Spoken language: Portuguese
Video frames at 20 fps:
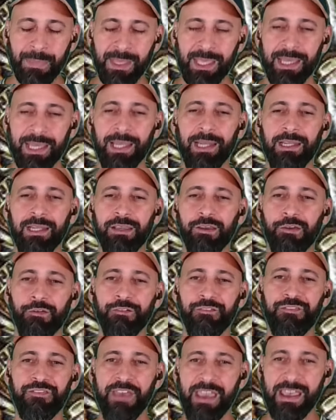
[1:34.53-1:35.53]
Ele
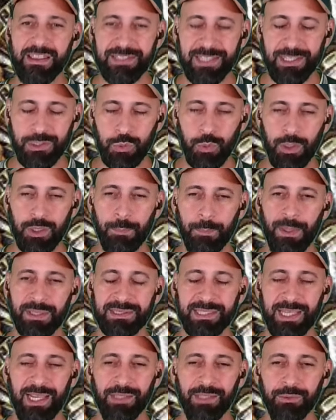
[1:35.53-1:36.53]
fez isso o ano
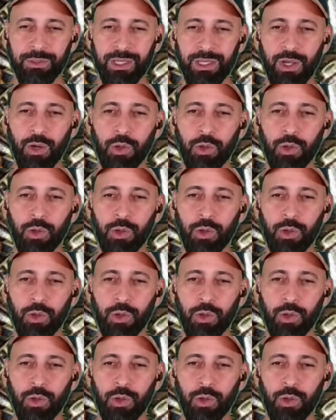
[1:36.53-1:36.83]
passado.